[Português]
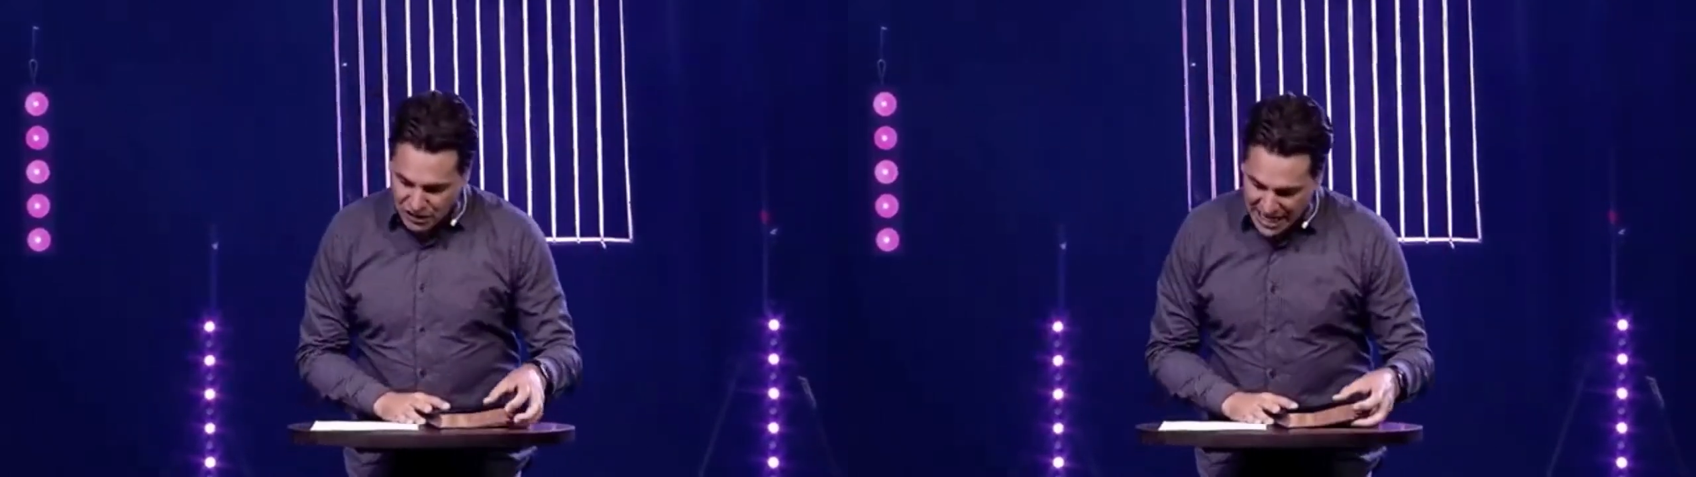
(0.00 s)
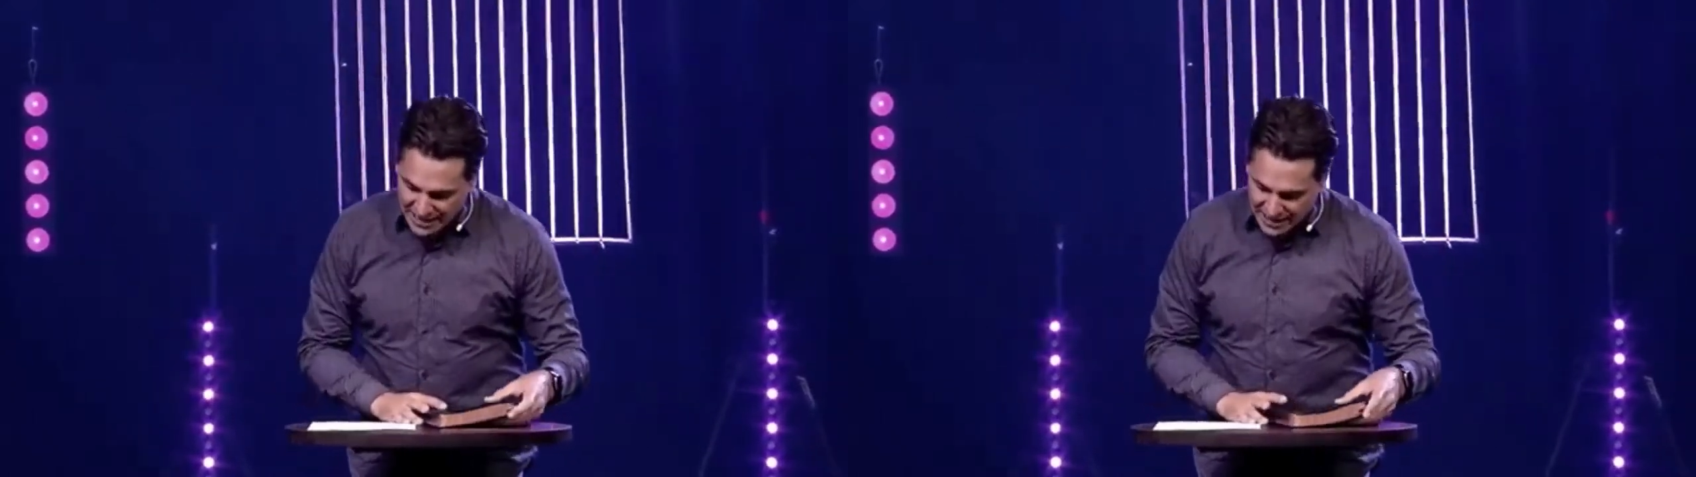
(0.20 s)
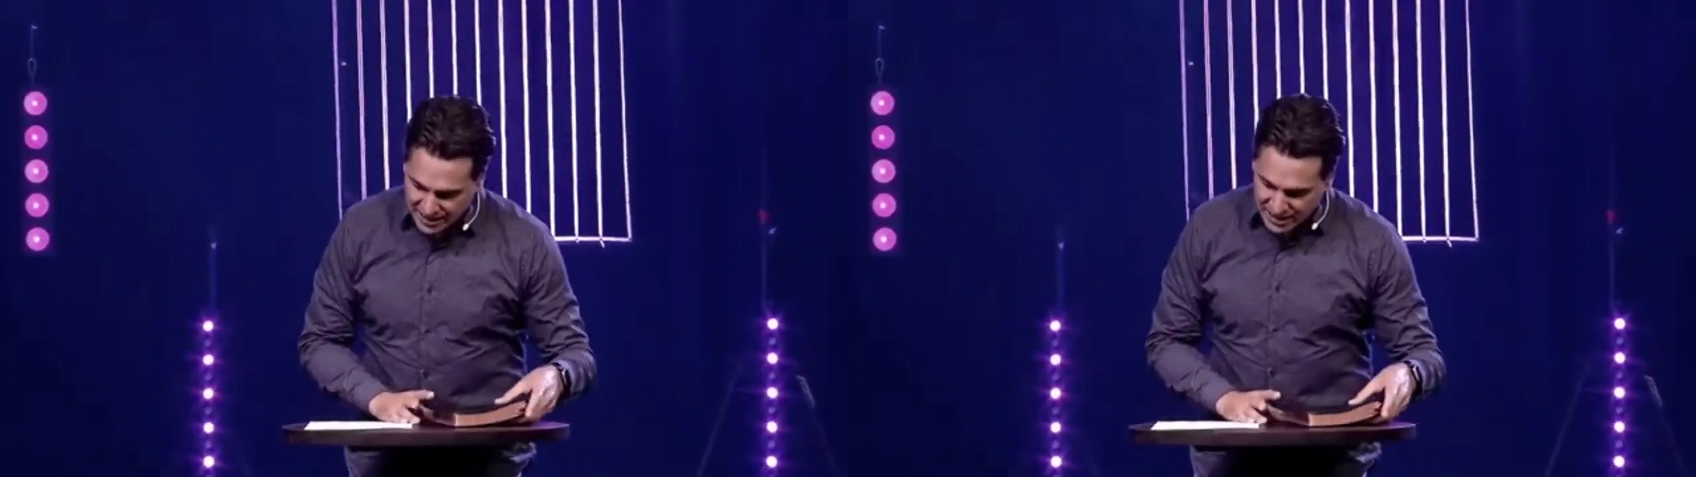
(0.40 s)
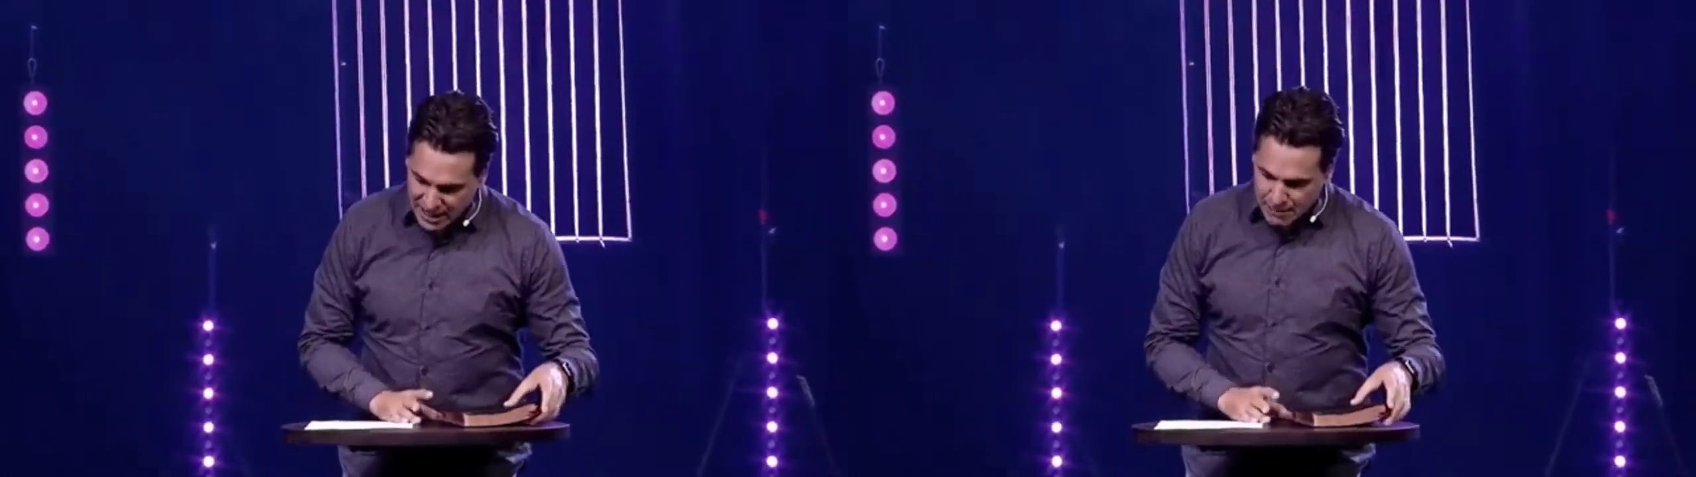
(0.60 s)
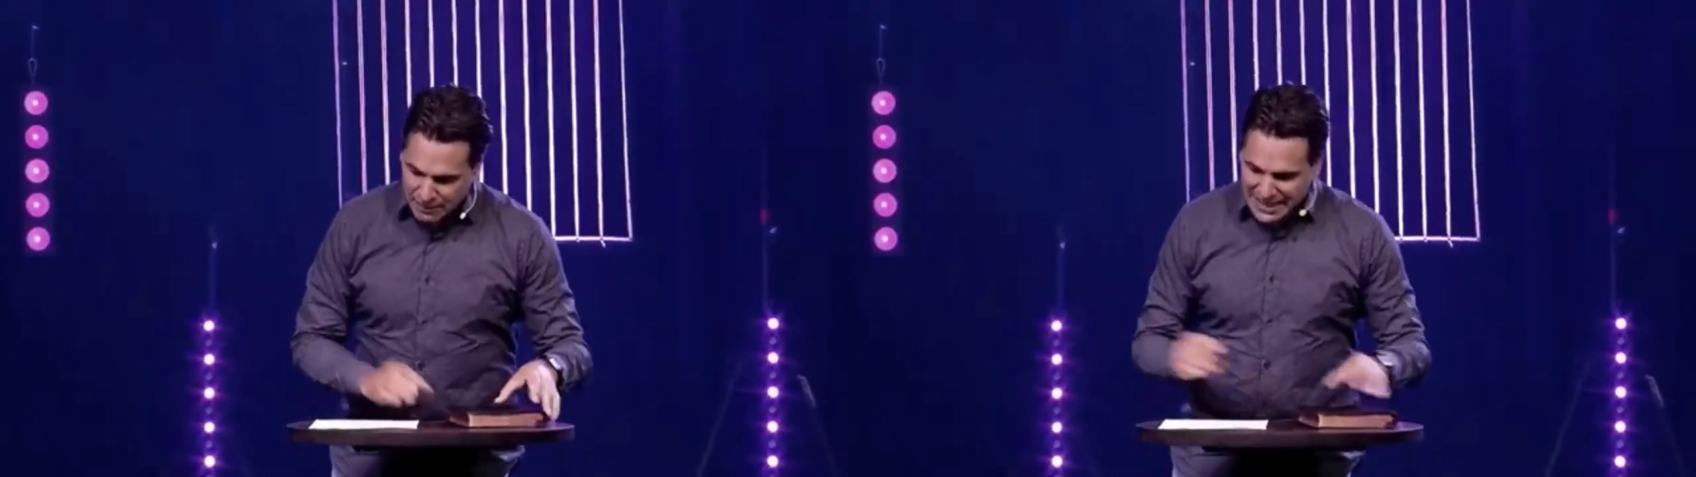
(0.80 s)
Então, quando uma
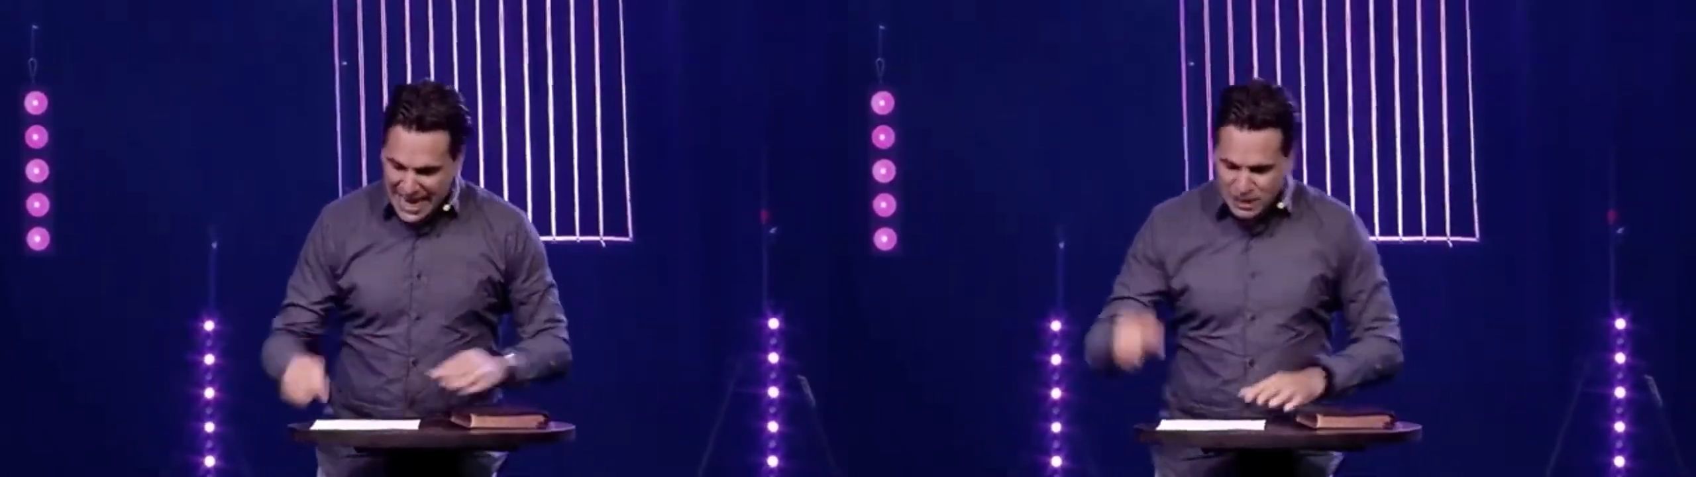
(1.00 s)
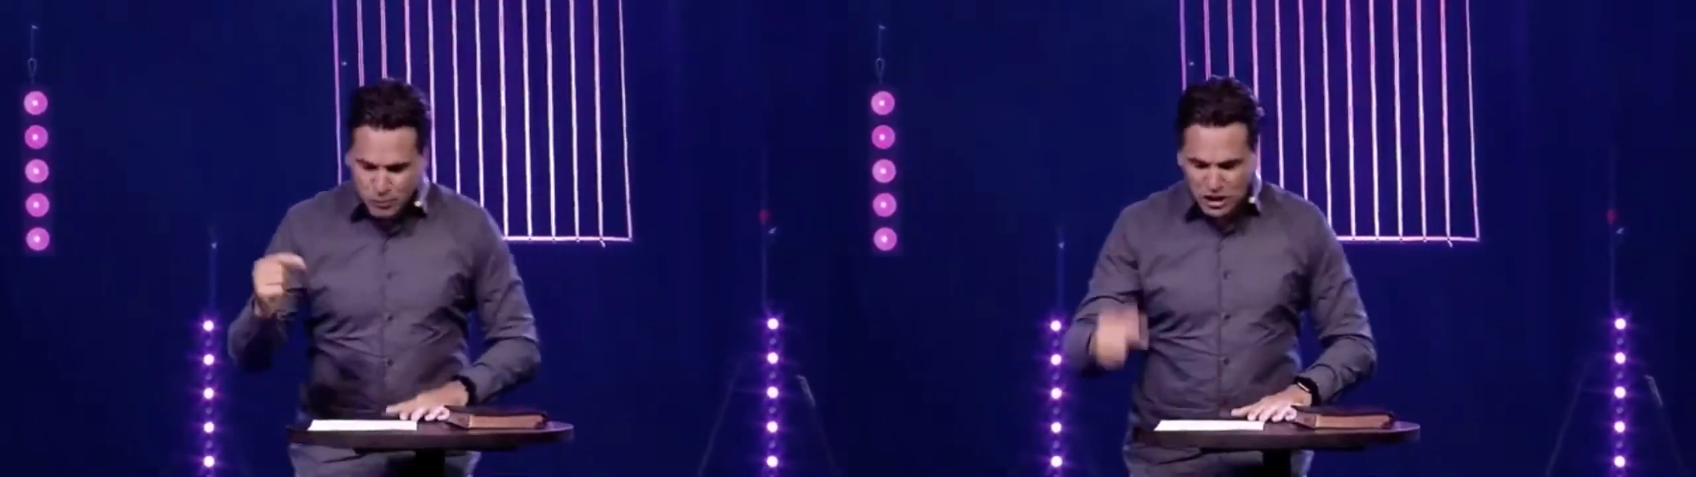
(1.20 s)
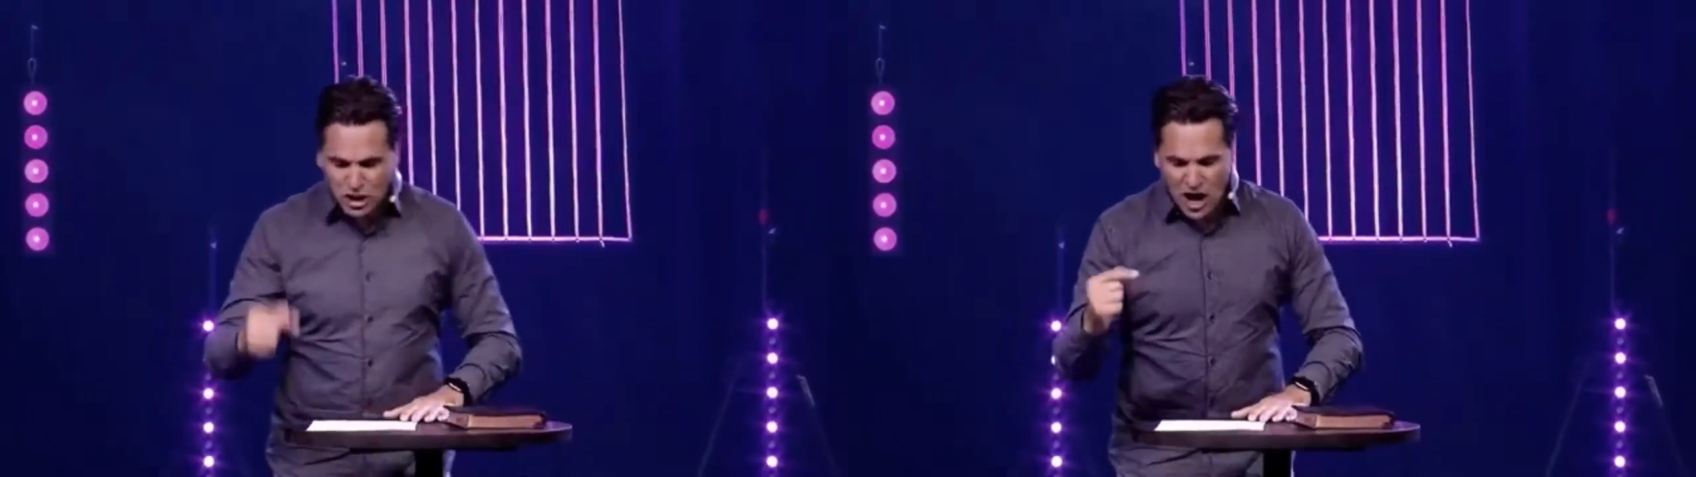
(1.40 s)
pessoa ama